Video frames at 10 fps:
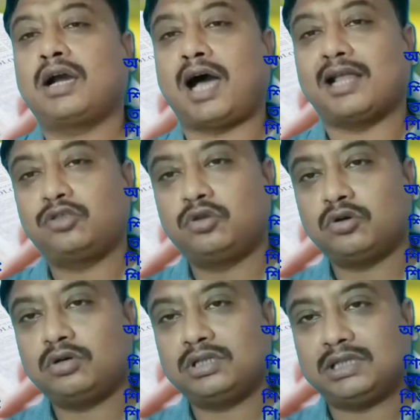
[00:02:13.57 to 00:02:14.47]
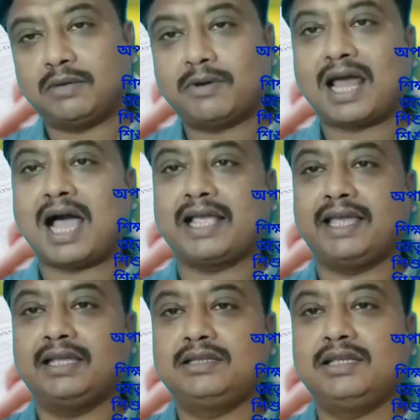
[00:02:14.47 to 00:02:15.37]
খাদ্য দেওয়ার
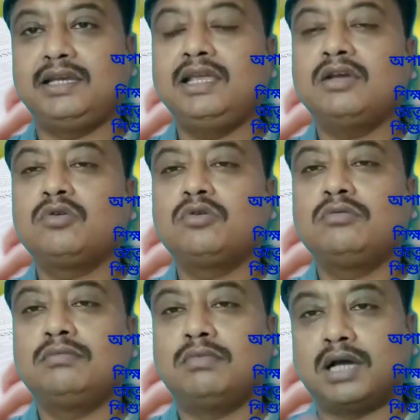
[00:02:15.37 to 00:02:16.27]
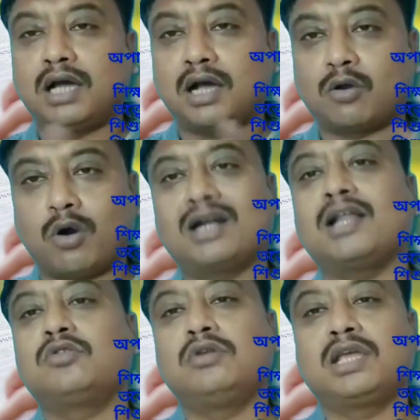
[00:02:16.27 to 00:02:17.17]
আগে তিনি
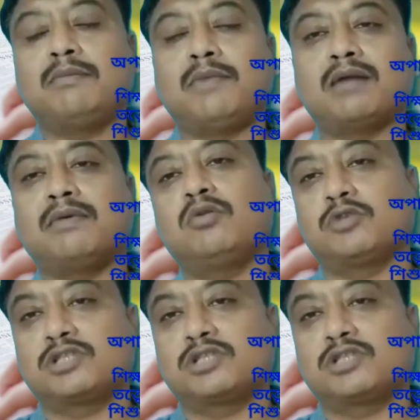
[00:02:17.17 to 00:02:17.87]
ঘন্টার ধ্বনিকে বারবার